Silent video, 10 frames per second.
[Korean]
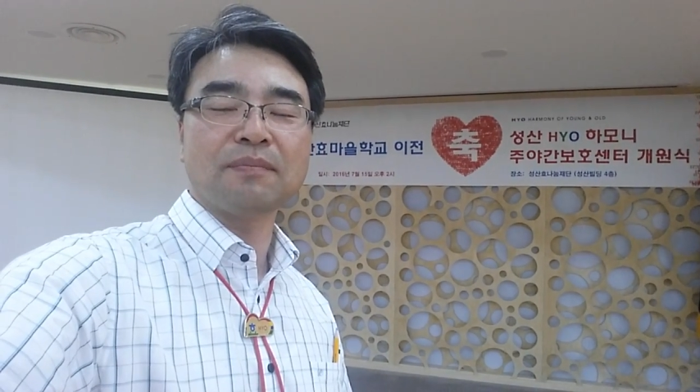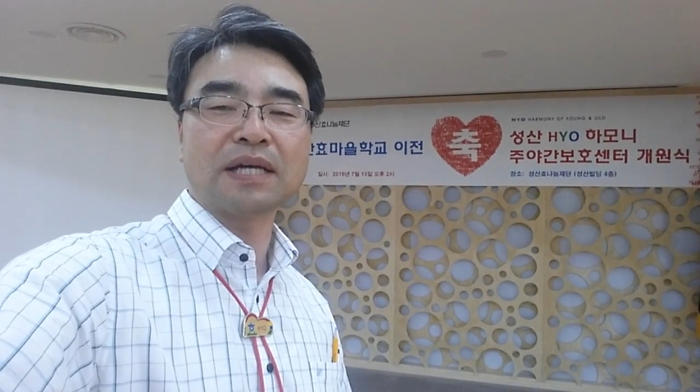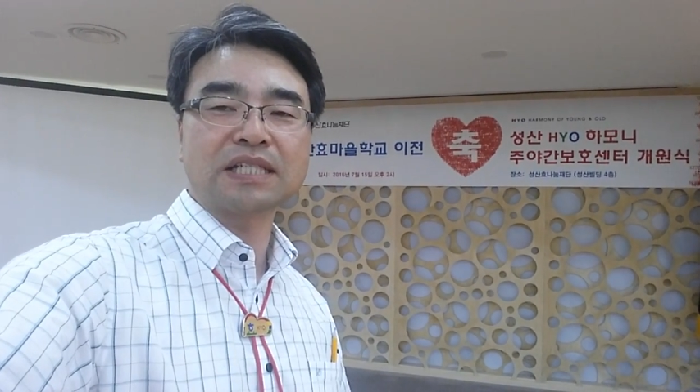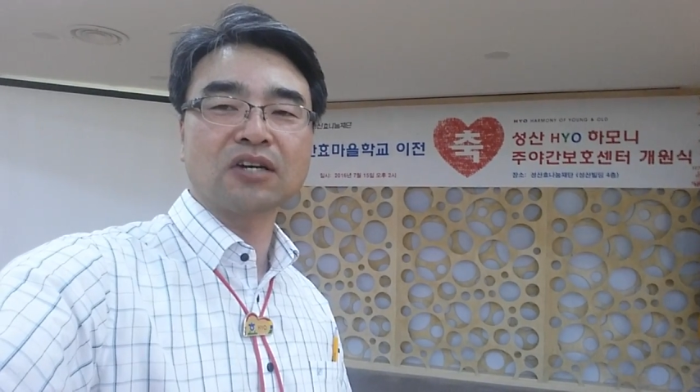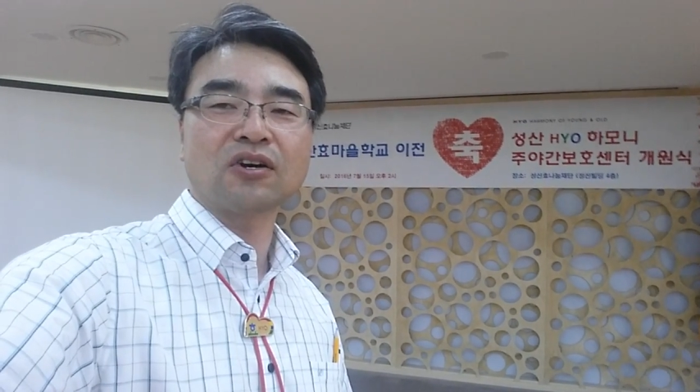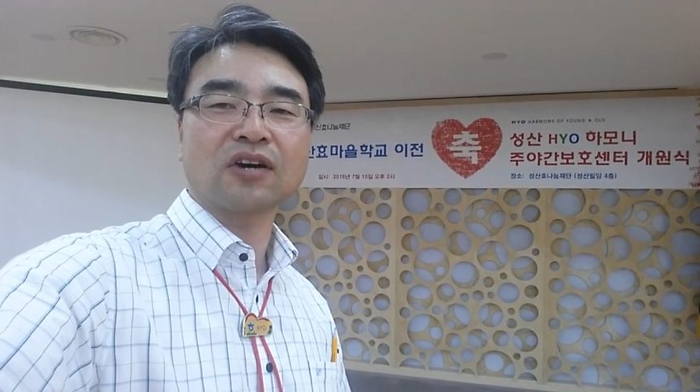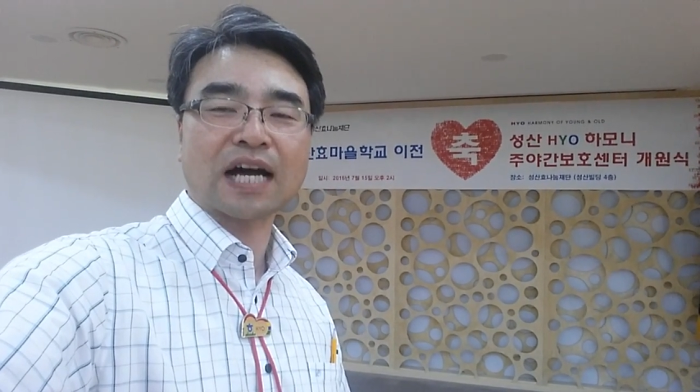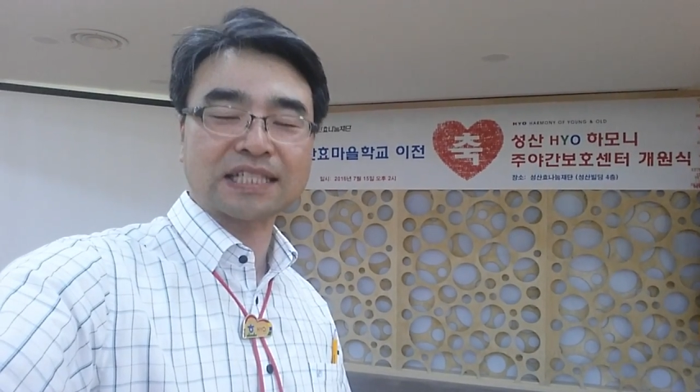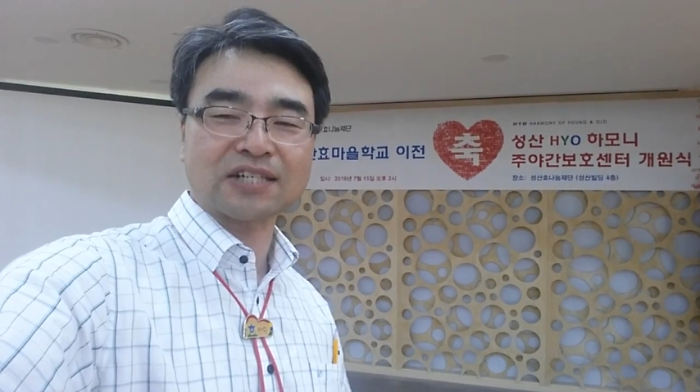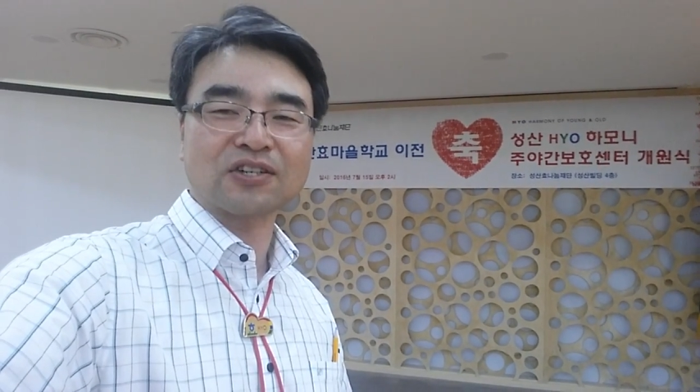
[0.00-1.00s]
맺어
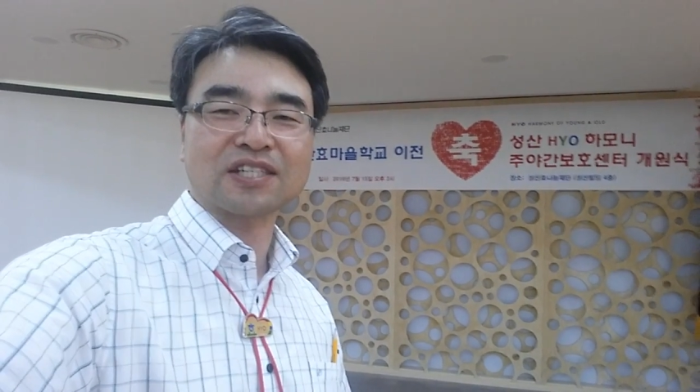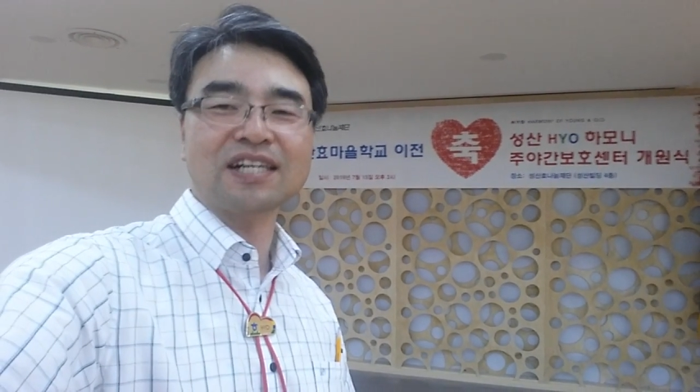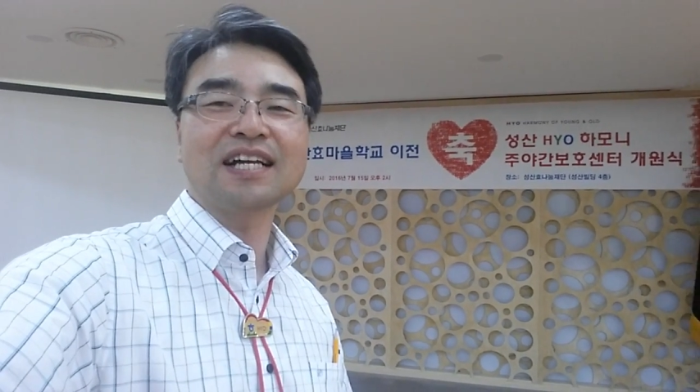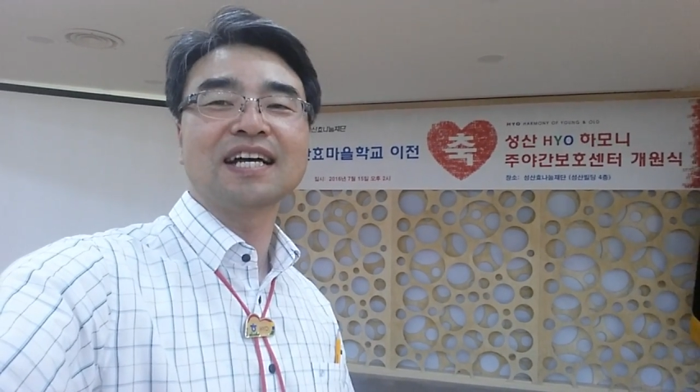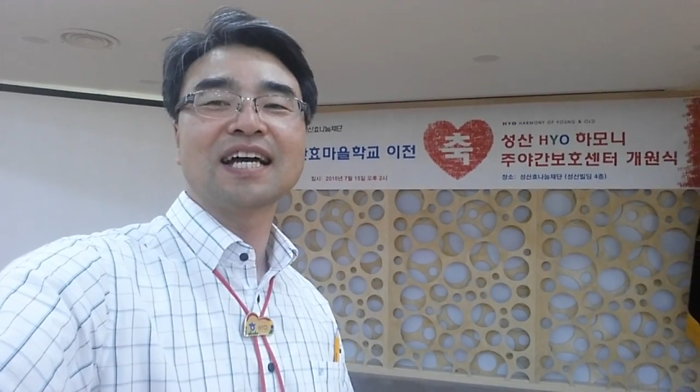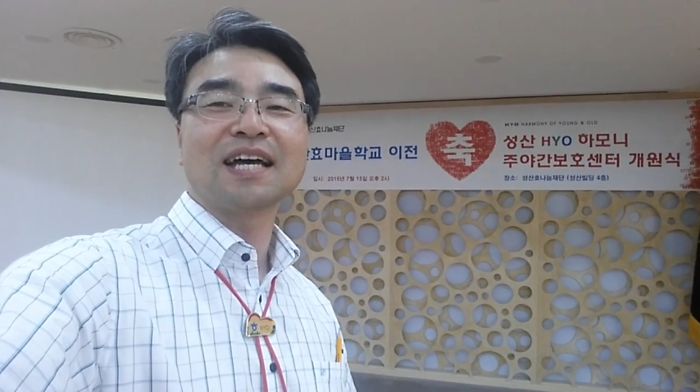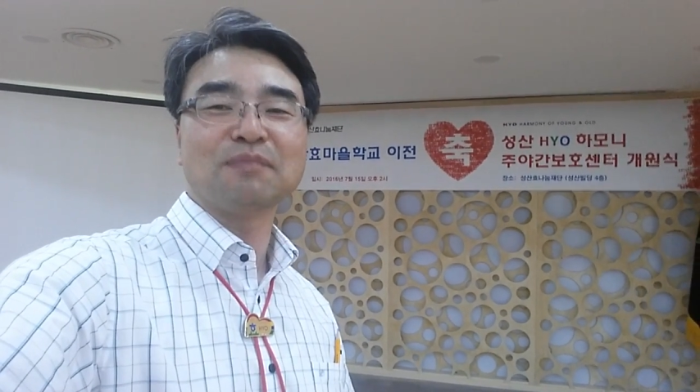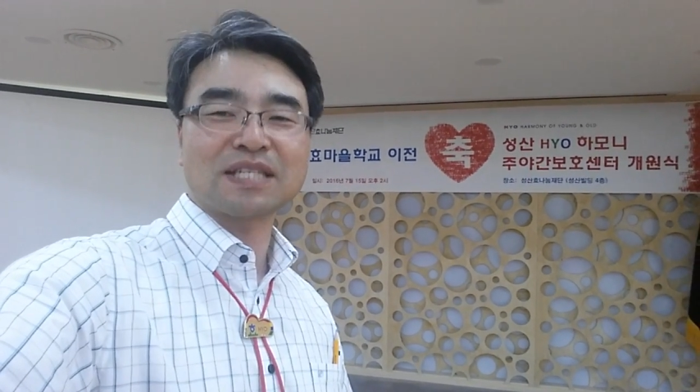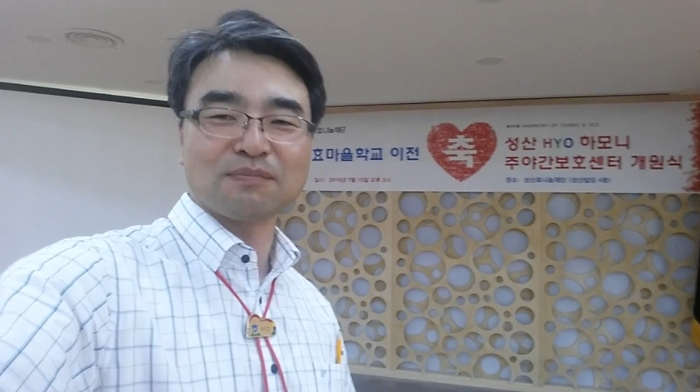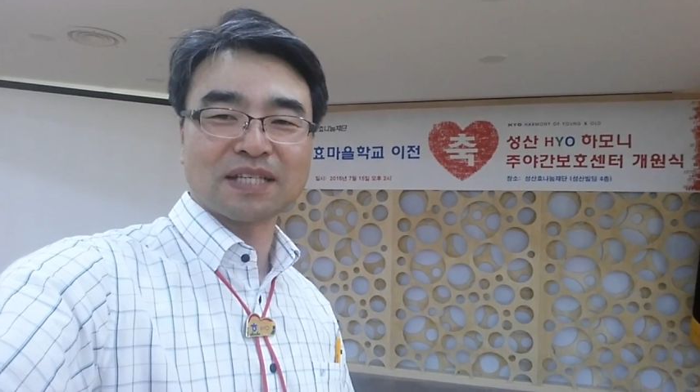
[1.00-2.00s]
가실 것을
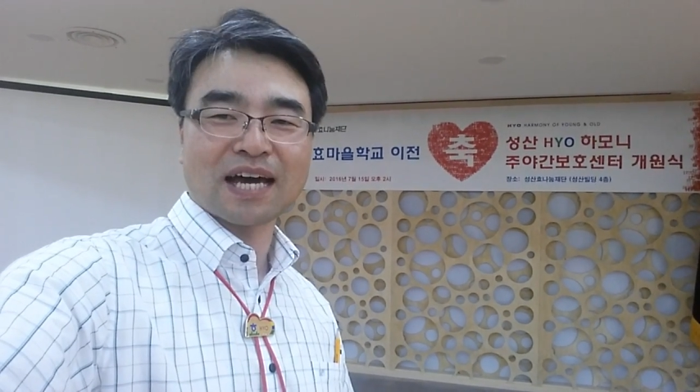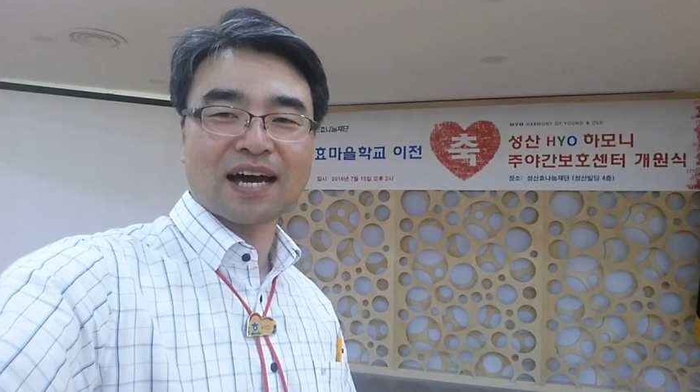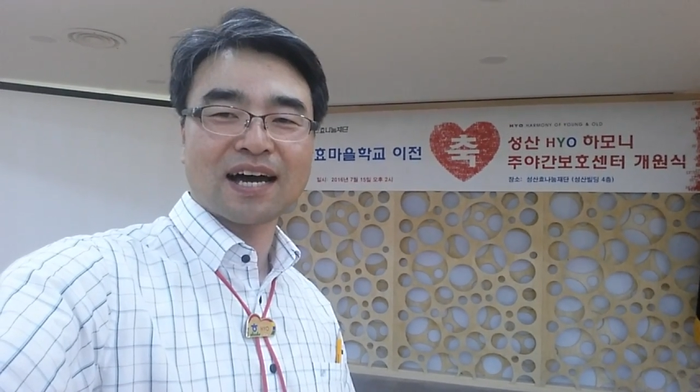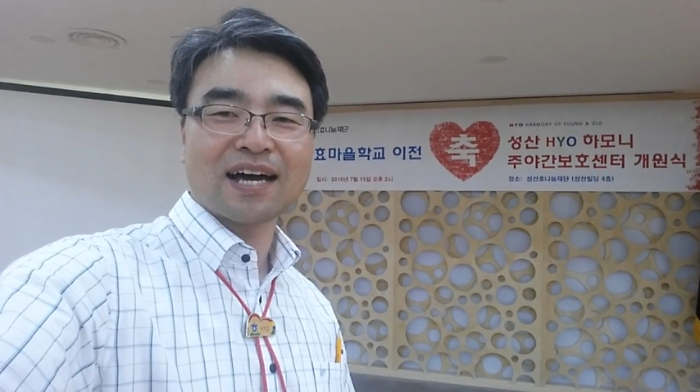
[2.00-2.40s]
믿습니다.